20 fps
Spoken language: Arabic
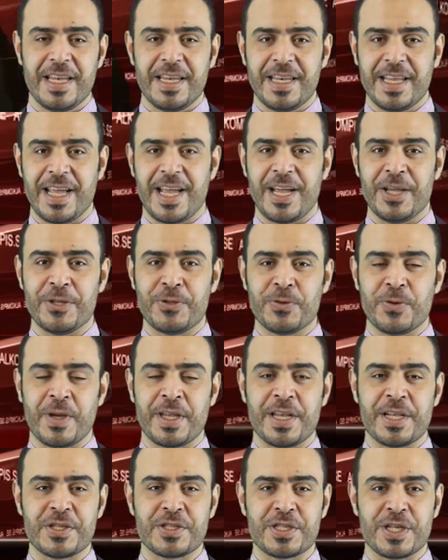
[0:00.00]
نهاية
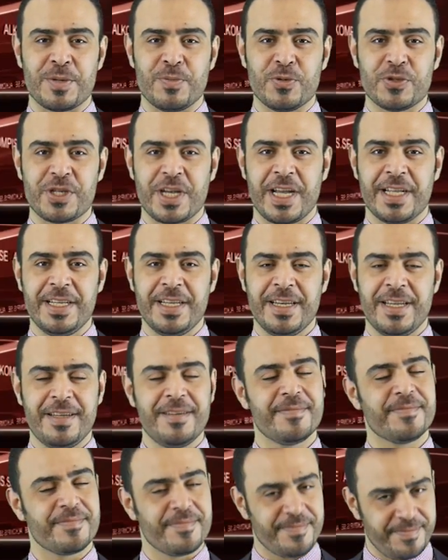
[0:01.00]
النشرة مشاهدينا
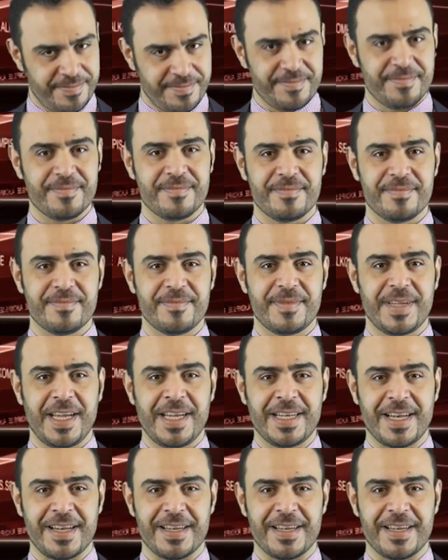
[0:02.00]
إلى